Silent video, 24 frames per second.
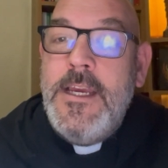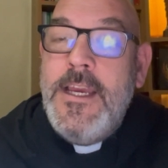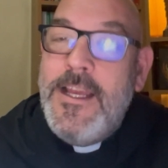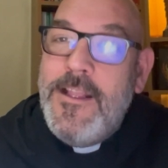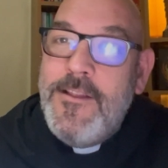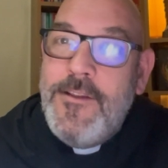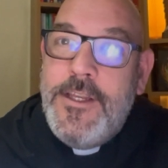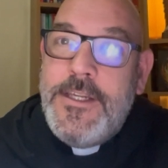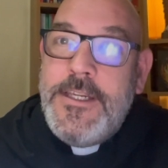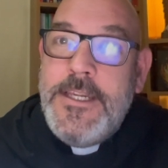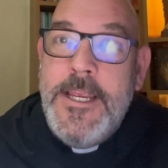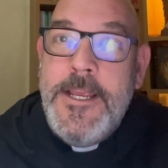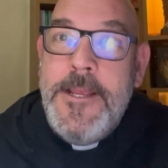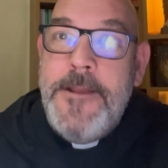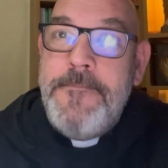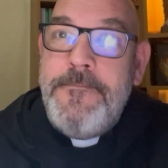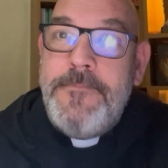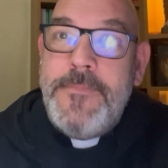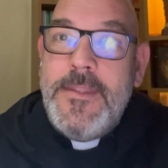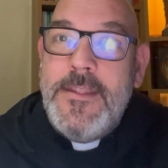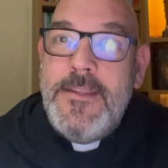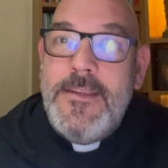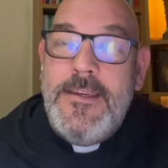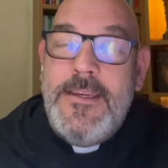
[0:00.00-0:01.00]
Entonces,
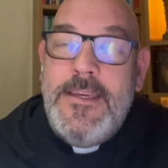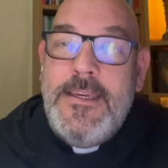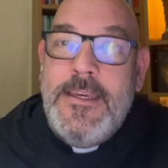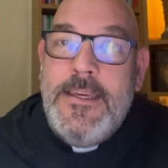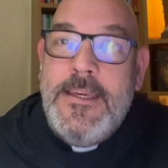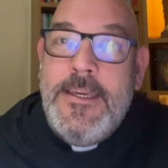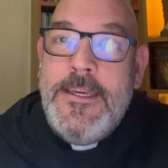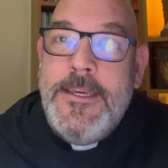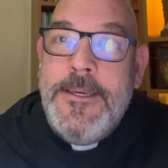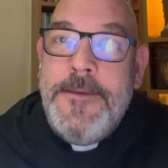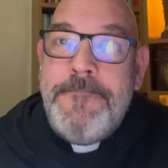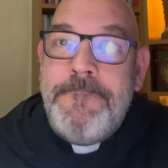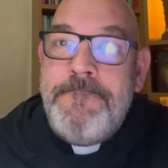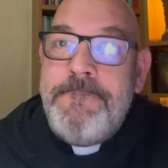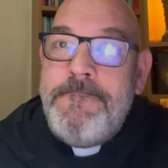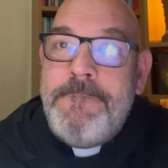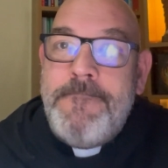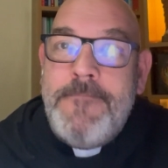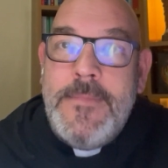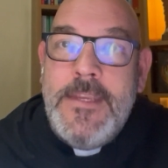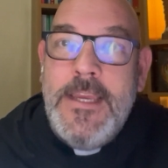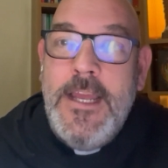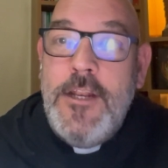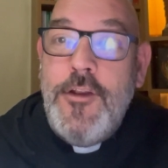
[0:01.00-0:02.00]
eh,
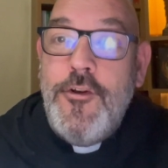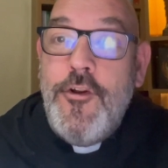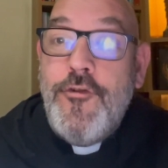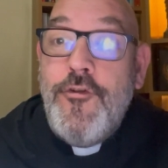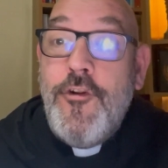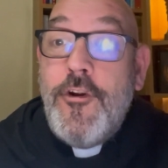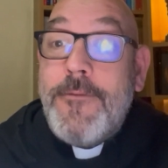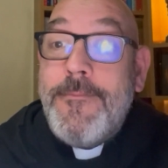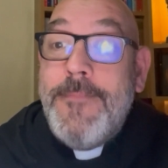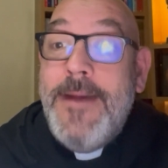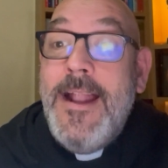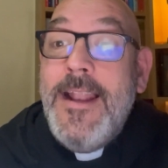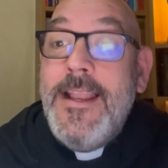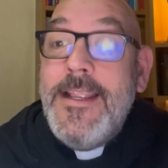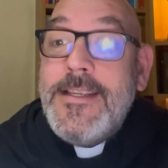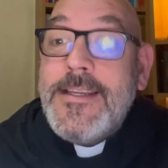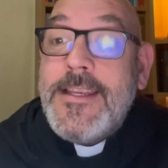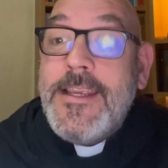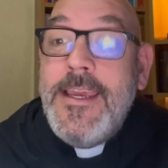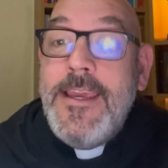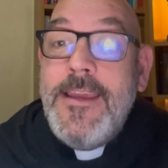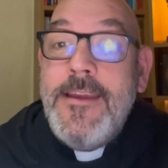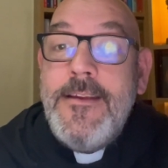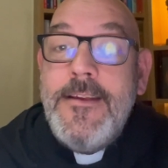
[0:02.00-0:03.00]
lo normal es
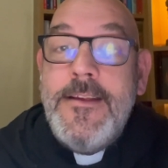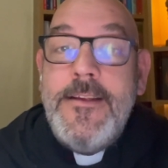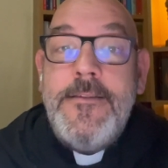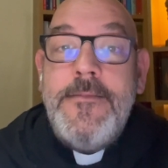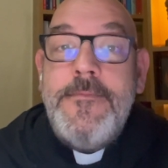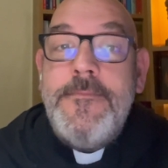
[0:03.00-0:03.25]
que